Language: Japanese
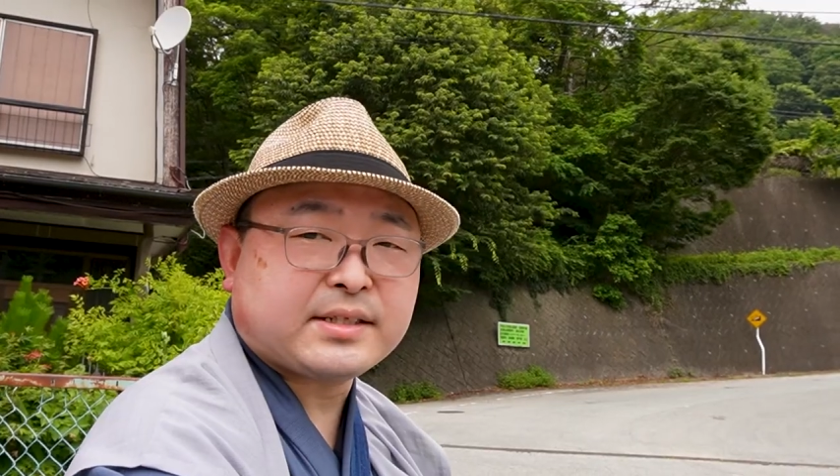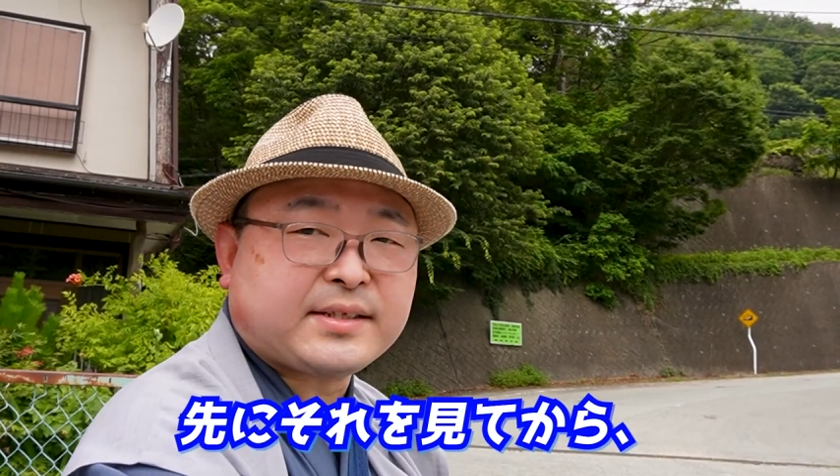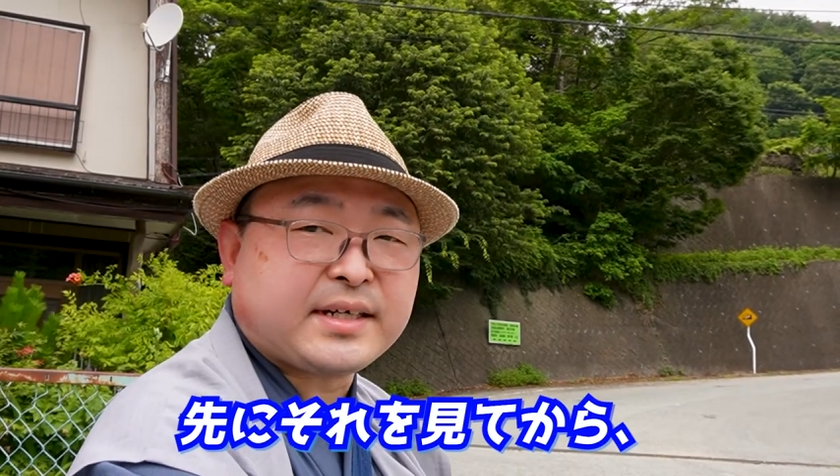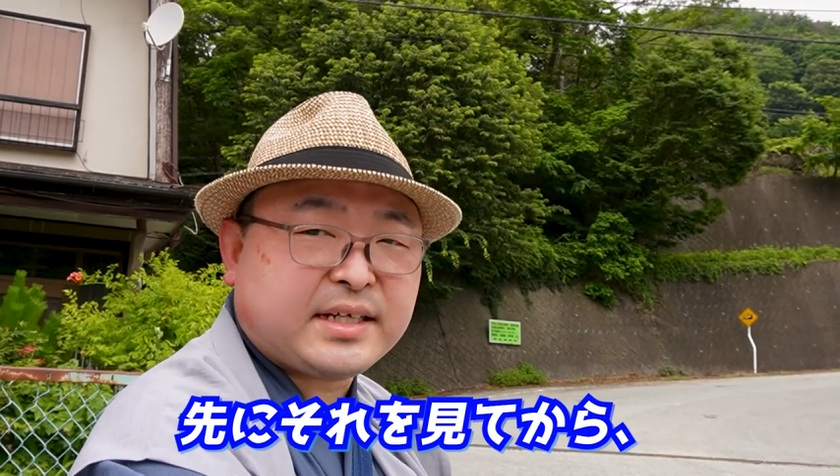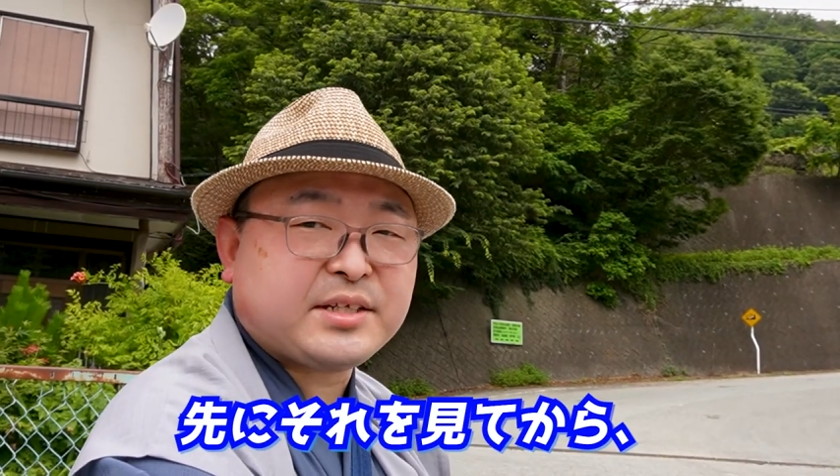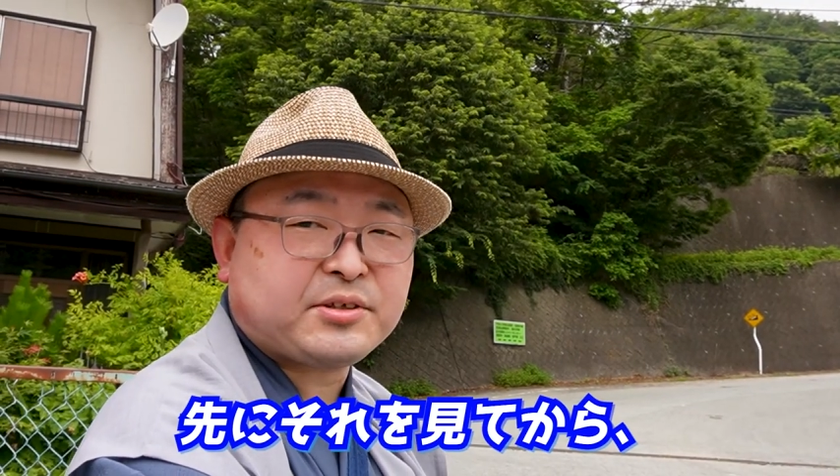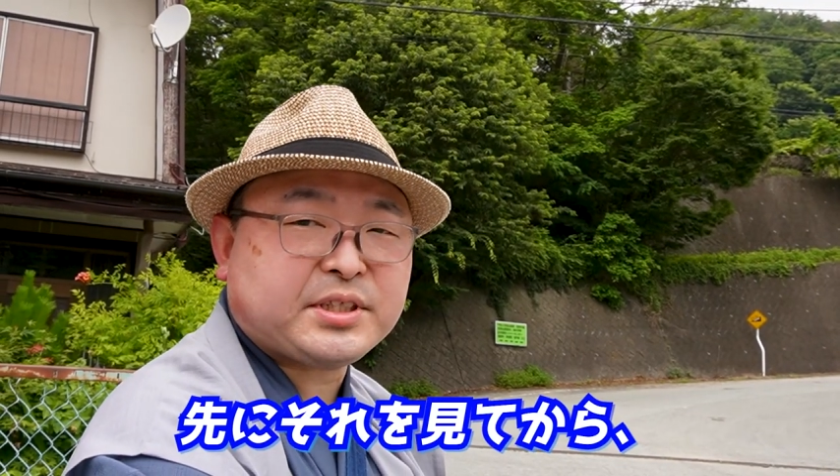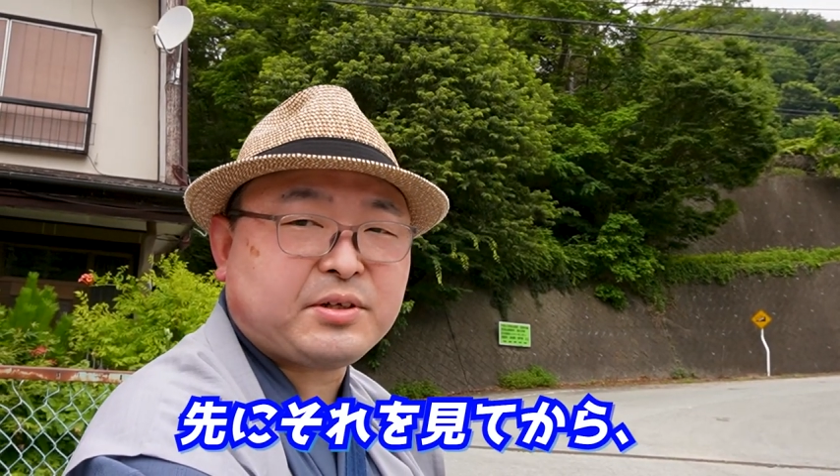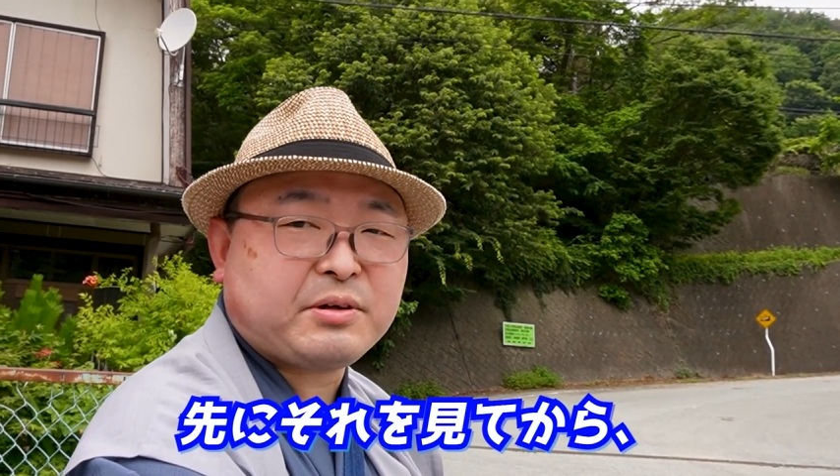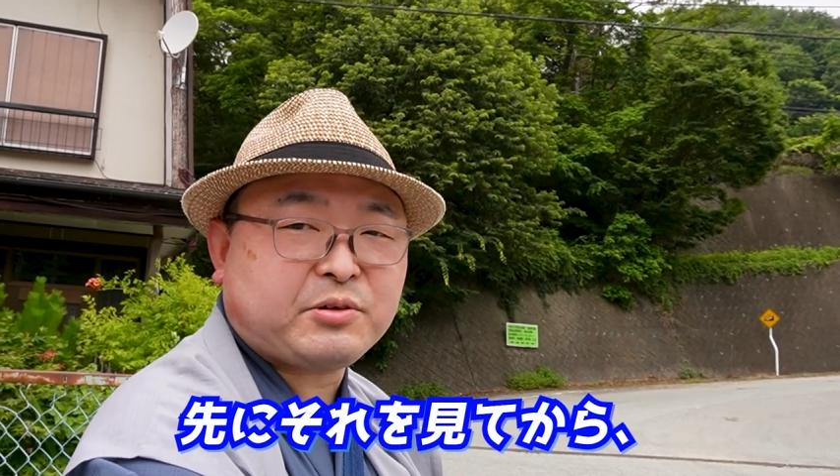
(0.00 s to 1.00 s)
先にそ
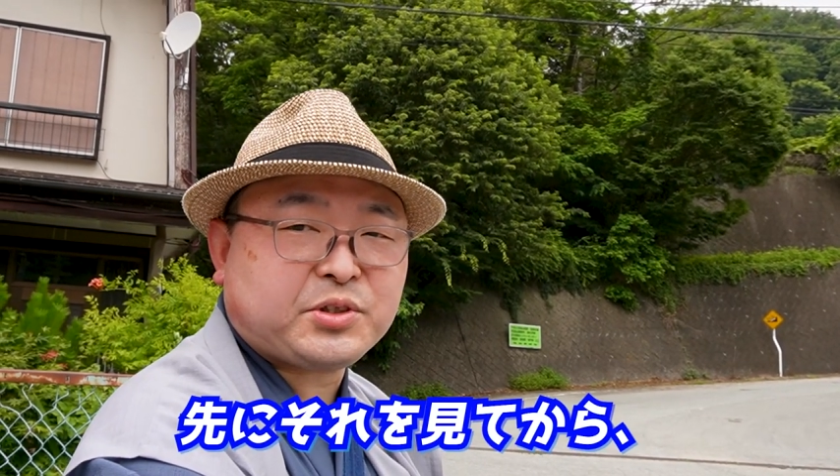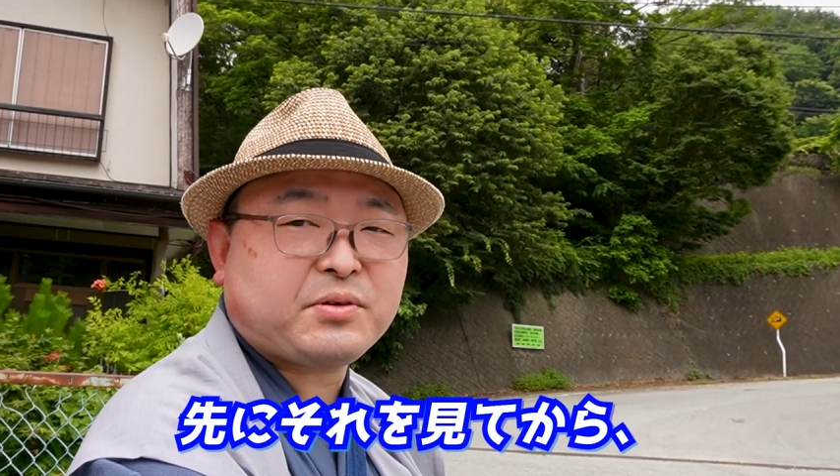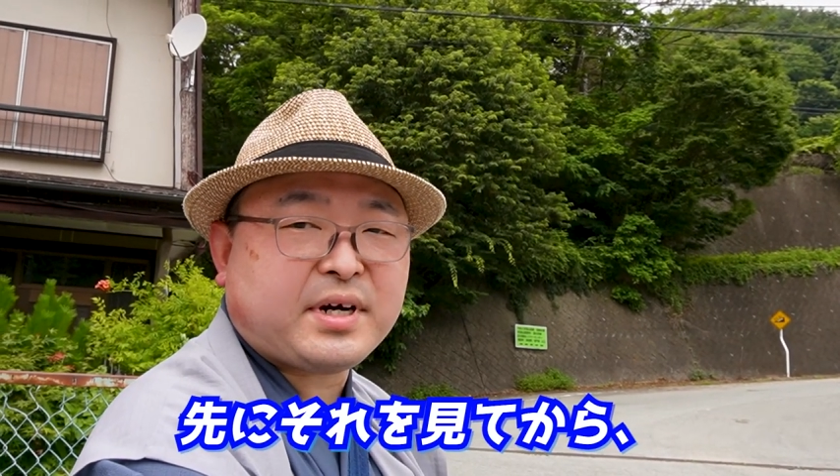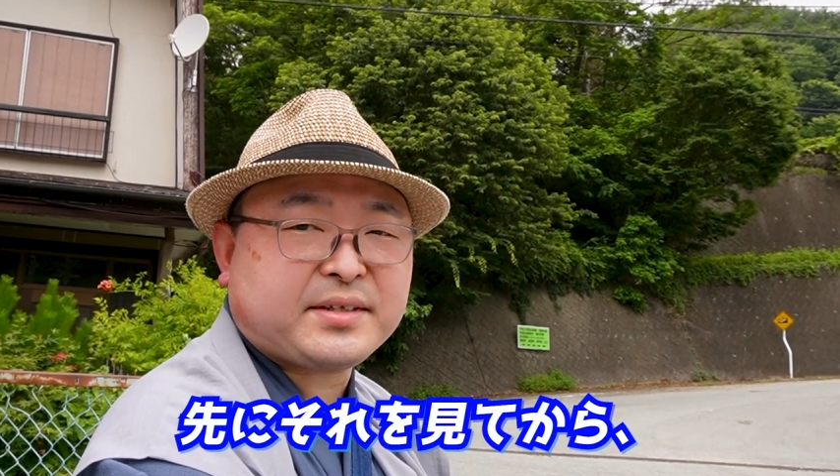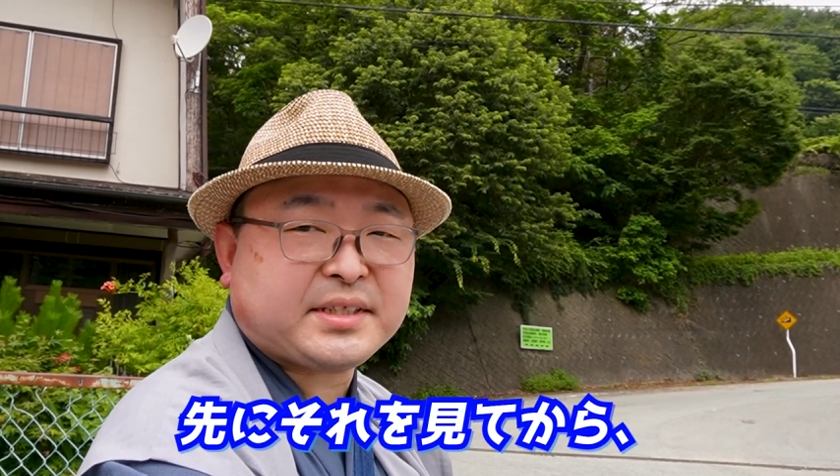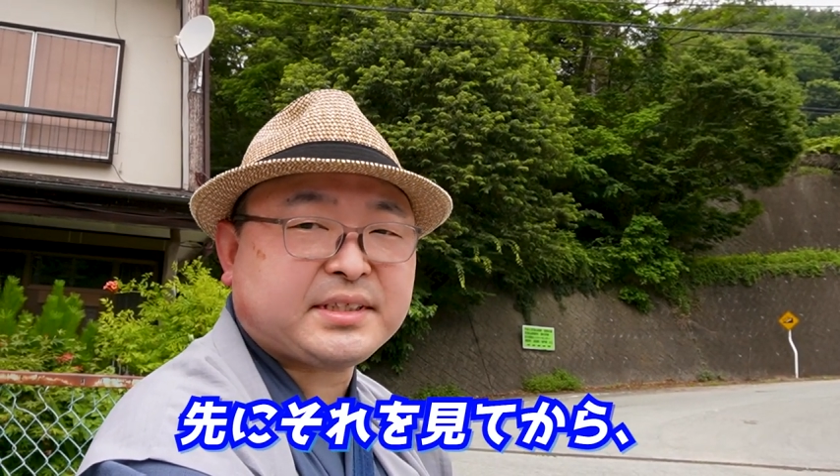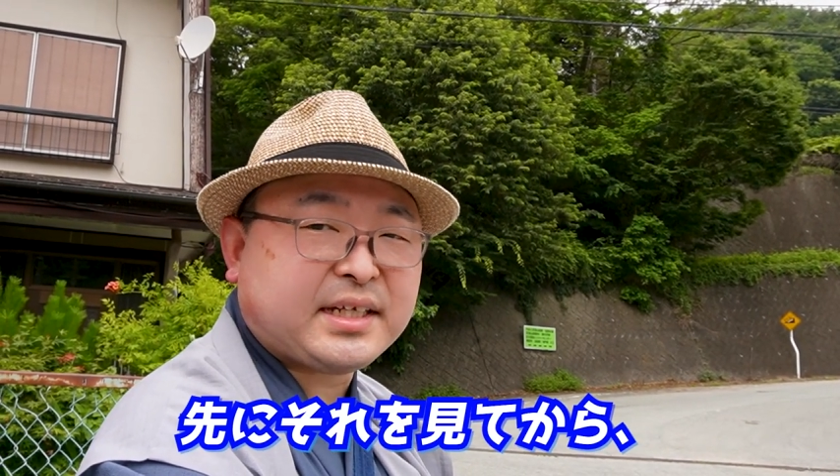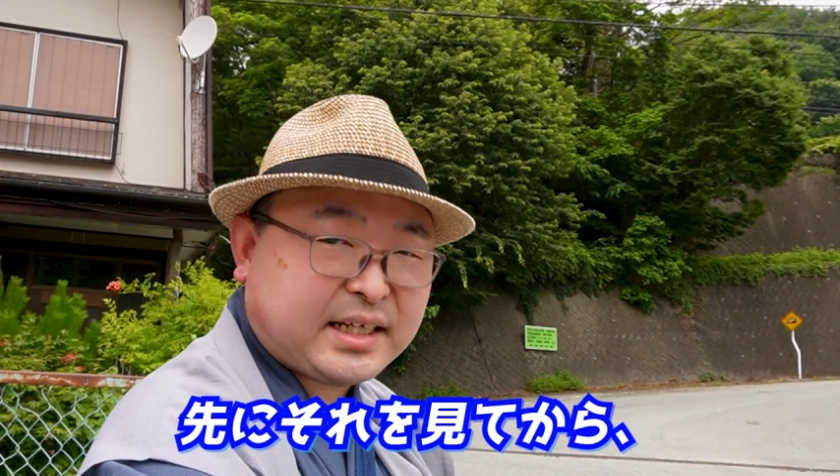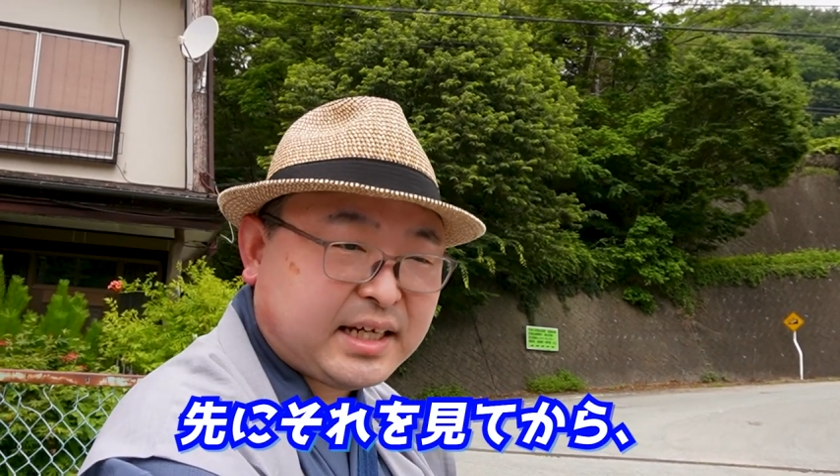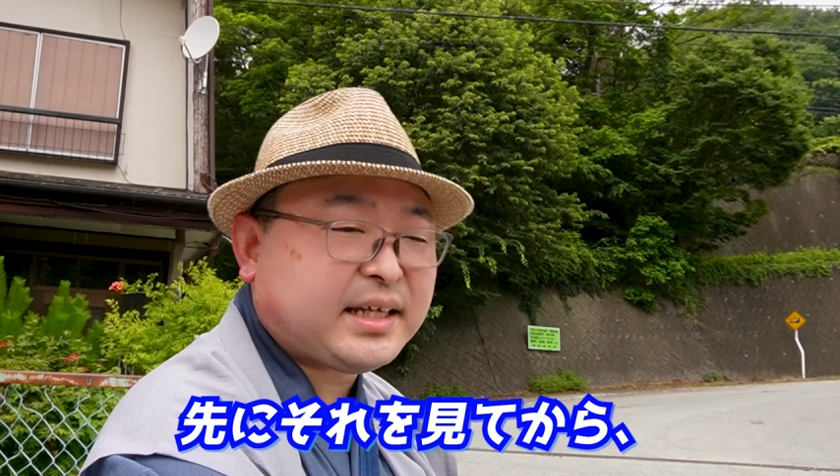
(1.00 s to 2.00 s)
ちらをご紹介させて
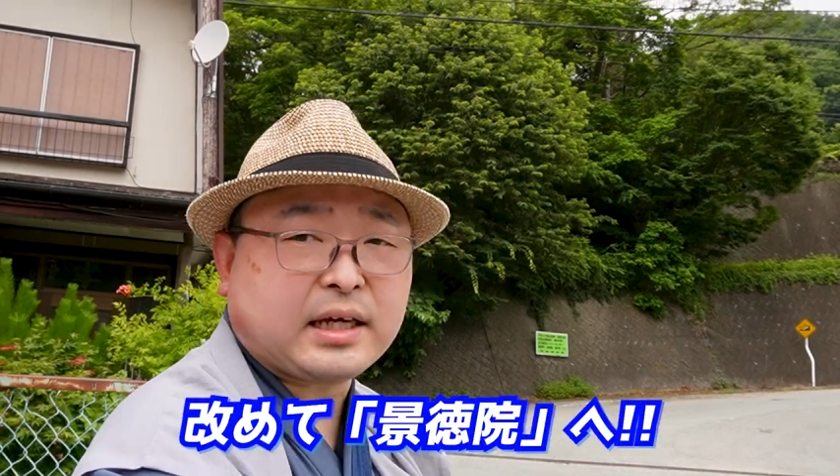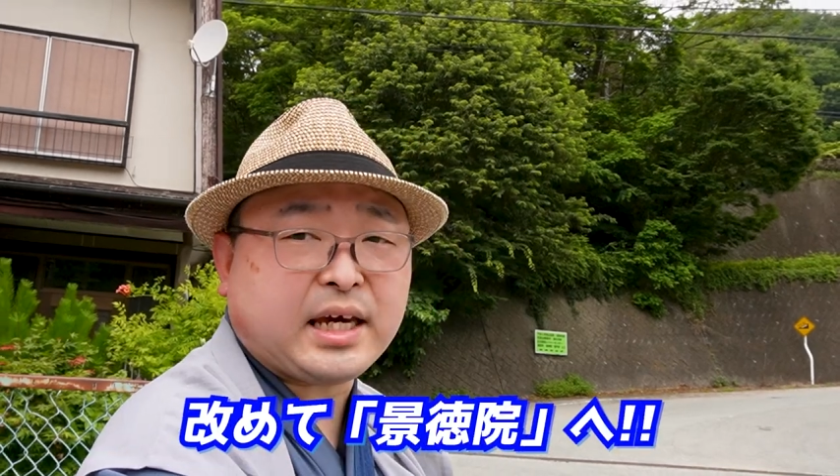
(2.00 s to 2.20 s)
いただいて、